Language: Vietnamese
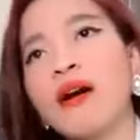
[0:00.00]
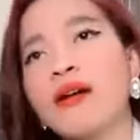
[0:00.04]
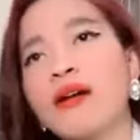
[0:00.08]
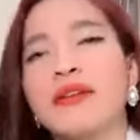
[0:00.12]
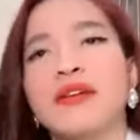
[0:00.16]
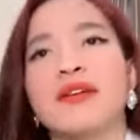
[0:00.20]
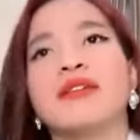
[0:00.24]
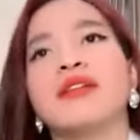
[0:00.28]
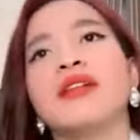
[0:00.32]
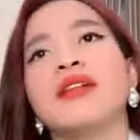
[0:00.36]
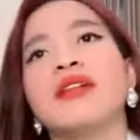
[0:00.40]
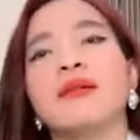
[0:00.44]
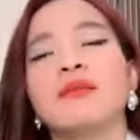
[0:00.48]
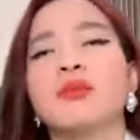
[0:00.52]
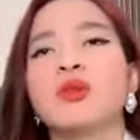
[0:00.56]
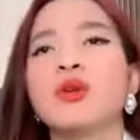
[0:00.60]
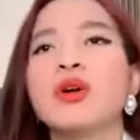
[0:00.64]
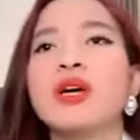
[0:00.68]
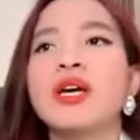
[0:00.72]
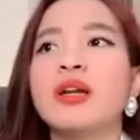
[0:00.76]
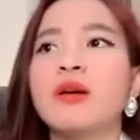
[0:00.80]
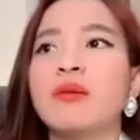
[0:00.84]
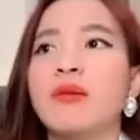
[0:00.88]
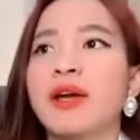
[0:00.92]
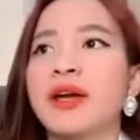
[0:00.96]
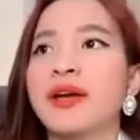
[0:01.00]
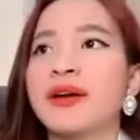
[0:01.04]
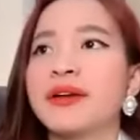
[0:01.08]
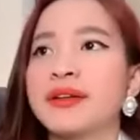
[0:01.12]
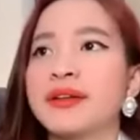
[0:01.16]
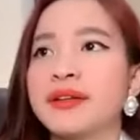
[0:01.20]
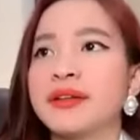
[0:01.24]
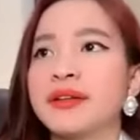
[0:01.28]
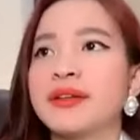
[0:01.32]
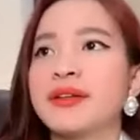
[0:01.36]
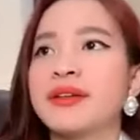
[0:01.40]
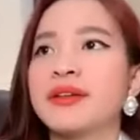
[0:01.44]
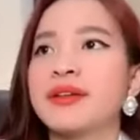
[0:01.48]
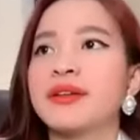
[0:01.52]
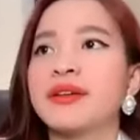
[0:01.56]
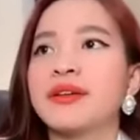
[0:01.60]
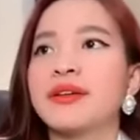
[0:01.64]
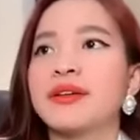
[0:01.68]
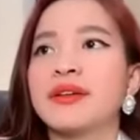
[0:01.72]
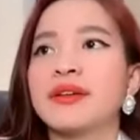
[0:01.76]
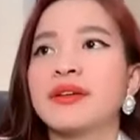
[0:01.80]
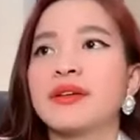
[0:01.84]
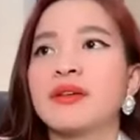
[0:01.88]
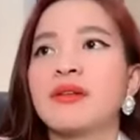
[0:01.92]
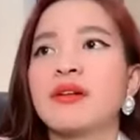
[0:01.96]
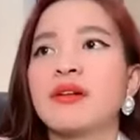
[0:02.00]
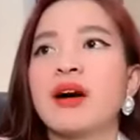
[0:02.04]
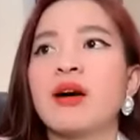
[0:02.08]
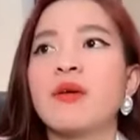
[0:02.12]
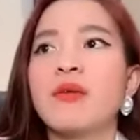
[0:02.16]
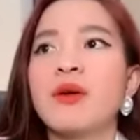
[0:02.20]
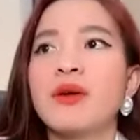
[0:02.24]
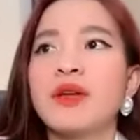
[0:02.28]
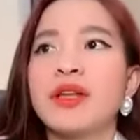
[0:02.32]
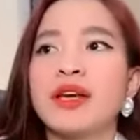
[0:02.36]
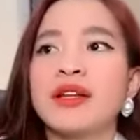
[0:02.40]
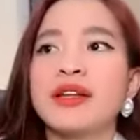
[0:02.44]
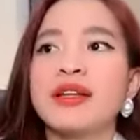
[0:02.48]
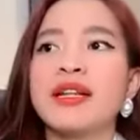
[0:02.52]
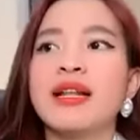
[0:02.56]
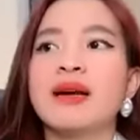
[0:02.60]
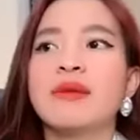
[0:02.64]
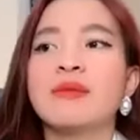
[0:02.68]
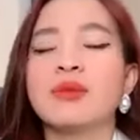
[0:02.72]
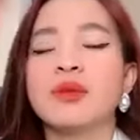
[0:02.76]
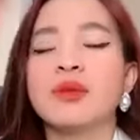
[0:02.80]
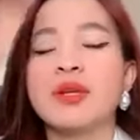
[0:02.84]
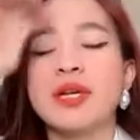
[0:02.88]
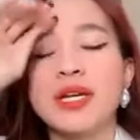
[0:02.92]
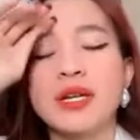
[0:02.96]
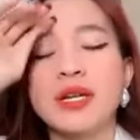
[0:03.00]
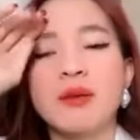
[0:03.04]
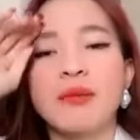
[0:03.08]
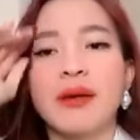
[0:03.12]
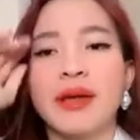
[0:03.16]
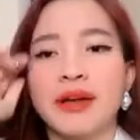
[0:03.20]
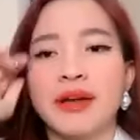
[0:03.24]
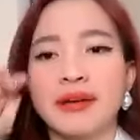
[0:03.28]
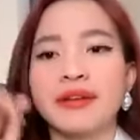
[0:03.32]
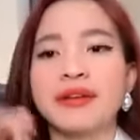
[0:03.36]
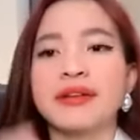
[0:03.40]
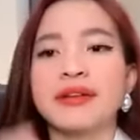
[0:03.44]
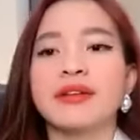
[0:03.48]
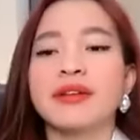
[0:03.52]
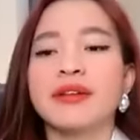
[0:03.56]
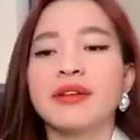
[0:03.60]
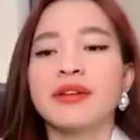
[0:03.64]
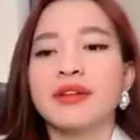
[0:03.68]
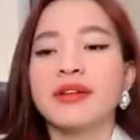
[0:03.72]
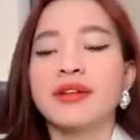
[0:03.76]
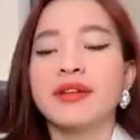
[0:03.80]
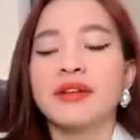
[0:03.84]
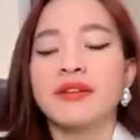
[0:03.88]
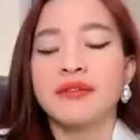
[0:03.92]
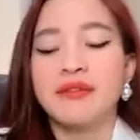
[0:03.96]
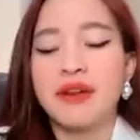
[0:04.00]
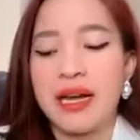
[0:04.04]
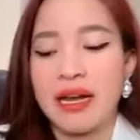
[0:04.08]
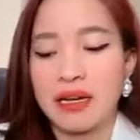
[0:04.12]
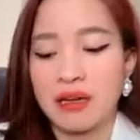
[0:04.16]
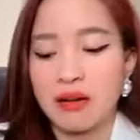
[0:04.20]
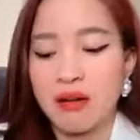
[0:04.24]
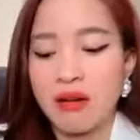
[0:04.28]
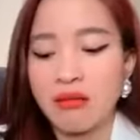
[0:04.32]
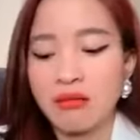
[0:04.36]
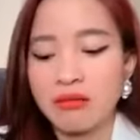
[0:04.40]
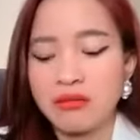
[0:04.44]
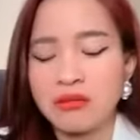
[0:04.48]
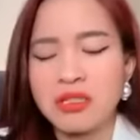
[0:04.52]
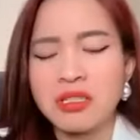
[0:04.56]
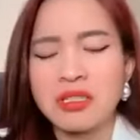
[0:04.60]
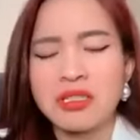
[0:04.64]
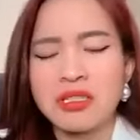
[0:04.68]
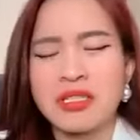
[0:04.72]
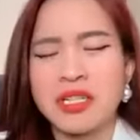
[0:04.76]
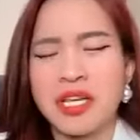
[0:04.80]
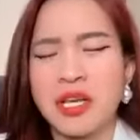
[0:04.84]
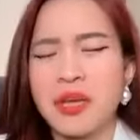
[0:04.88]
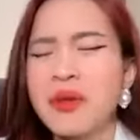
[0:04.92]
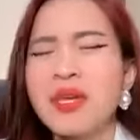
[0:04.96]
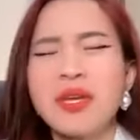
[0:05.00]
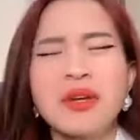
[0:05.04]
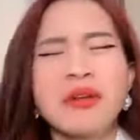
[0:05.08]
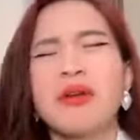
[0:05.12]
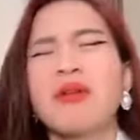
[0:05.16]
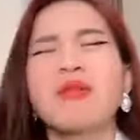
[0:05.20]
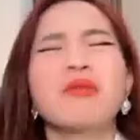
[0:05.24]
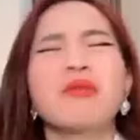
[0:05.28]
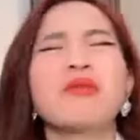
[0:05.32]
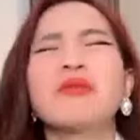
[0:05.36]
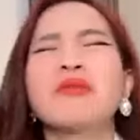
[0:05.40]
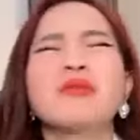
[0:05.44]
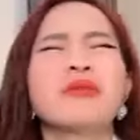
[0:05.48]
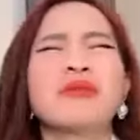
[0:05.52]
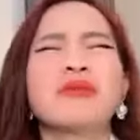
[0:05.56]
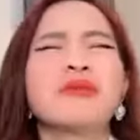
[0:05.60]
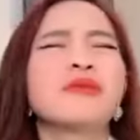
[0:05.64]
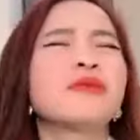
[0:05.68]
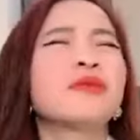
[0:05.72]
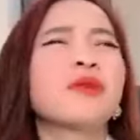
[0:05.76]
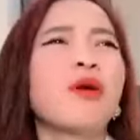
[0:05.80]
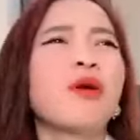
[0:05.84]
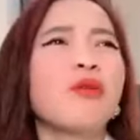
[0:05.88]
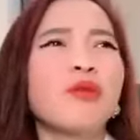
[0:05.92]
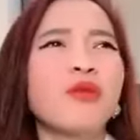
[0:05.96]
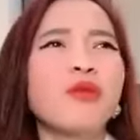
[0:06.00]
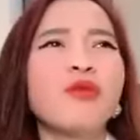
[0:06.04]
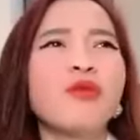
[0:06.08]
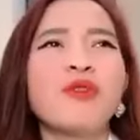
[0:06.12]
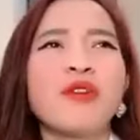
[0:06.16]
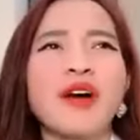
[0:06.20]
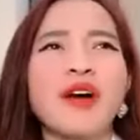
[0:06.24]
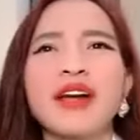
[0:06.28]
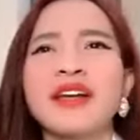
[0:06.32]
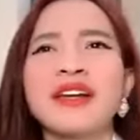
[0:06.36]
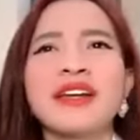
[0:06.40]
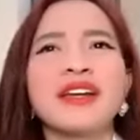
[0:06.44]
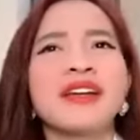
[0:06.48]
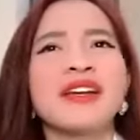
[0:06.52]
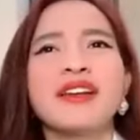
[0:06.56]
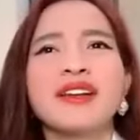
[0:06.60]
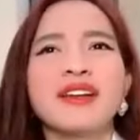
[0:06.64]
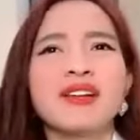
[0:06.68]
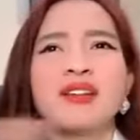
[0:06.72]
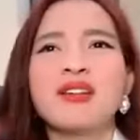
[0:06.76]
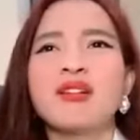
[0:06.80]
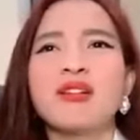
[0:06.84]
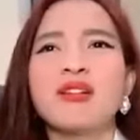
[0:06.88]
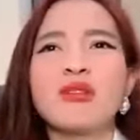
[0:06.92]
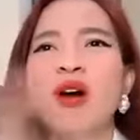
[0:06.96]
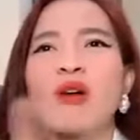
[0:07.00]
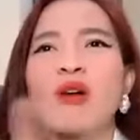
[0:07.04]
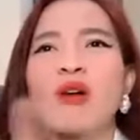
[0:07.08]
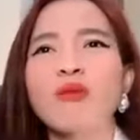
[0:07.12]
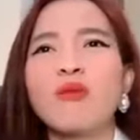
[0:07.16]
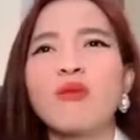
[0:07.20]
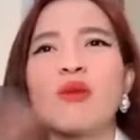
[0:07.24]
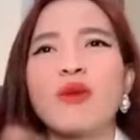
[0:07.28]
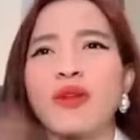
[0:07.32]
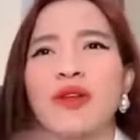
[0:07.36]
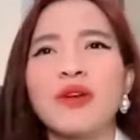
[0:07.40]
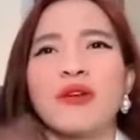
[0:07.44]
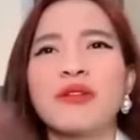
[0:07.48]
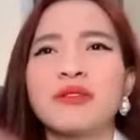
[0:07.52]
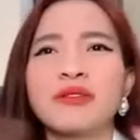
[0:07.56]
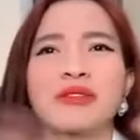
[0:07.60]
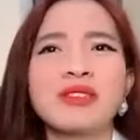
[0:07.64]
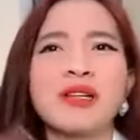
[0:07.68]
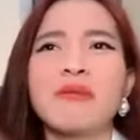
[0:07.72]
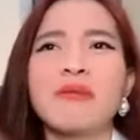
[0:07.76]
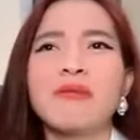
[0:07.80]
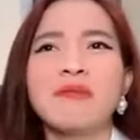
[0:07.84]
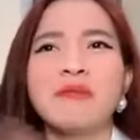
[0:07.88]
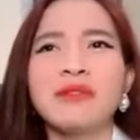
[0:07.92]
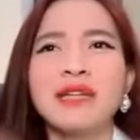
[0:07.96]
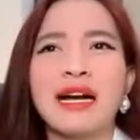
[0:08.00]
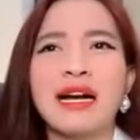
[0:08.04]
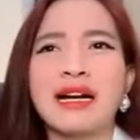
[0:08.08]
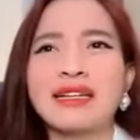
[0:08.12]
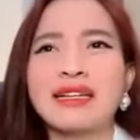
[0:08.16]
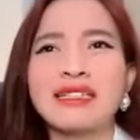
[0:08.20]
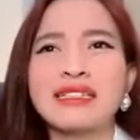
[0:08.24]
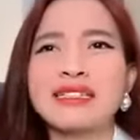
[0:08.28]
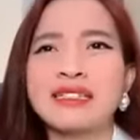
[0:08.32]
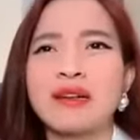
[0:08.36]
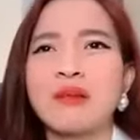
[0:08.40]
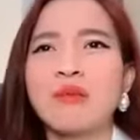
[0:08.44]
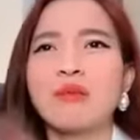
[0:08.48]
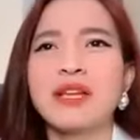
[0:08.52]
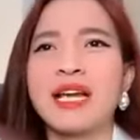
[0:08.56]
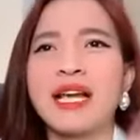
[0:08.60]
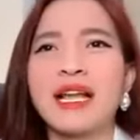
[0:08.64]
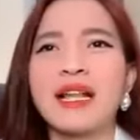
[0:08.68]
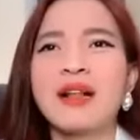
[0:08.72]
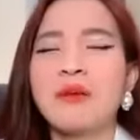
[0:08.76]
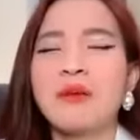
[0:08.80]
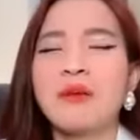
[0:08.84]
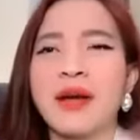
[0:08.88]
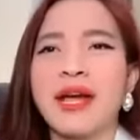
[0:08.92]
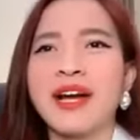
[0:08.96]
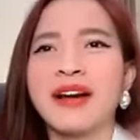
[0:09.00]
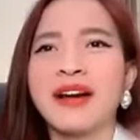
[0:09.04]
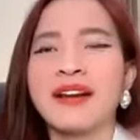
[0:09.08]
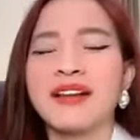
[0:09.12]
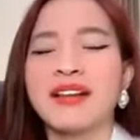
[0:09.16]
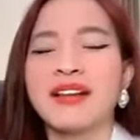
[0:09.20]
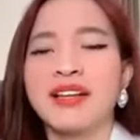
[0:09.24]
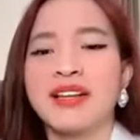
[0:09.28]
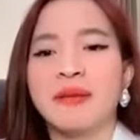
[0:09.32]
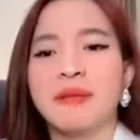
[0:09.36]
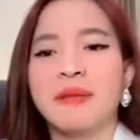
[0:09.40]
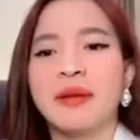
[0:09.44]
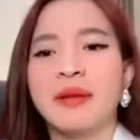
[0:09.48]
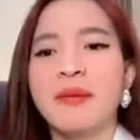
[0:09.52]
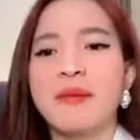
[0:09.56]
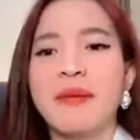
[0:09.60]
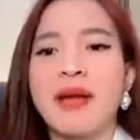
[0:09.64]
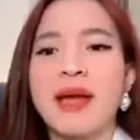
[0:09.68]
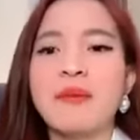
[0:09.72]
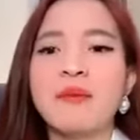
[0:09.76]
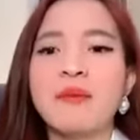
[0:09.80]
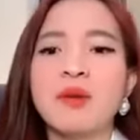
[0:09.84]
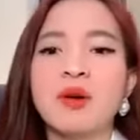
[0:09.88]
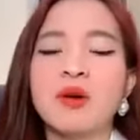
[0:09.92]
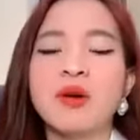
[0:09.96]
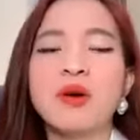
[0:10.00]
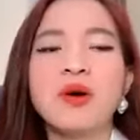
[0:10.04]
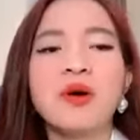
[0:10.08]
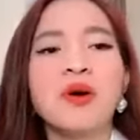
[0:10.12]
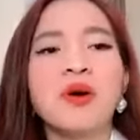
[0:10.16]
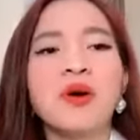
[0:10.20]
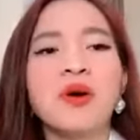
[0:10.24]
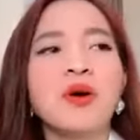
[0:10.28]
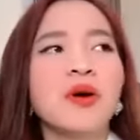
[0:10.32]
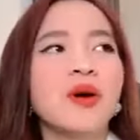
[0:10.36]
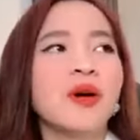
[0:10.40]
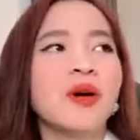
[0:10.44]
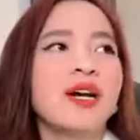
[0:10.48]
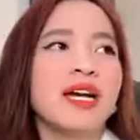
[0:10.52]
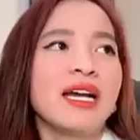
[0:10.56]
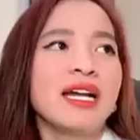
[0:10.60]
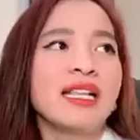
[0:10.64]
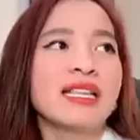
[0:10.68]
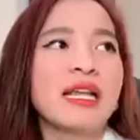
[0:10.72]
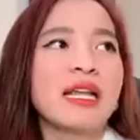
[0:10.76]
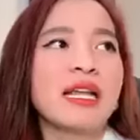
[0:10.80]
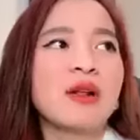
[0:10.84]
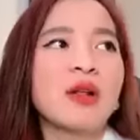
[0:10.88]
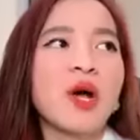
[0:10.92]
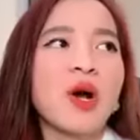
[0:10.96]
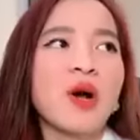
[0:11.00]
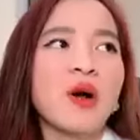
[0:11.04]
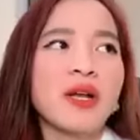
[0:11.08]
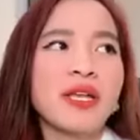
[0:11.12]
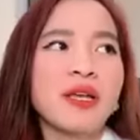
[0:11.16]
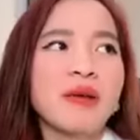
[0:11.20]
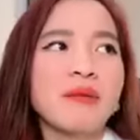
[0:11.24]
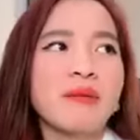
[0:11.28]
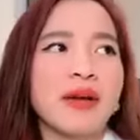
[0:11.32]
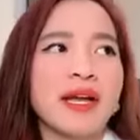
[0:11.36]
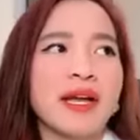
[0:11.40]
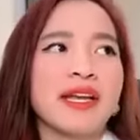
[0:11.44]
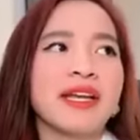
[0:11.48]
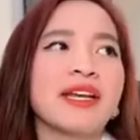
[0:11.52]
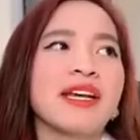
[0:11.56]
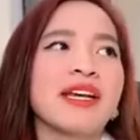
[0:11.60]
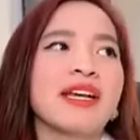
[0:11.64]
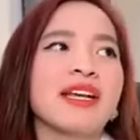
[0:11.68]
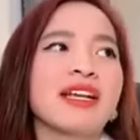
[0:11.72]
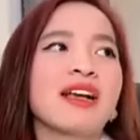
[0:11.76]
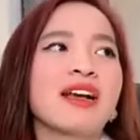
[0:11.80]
bao giờ đi làm thuê đâu mẹ ơi. Con không bao giờ đi làm thuê đâu mẹ ơi. Và con kiểu gì con con cũng phải, con không bao giờ chấp nhận sống vậy đâu mẹ ơi. Cái mẹ em nói, ừ, tao nói với mày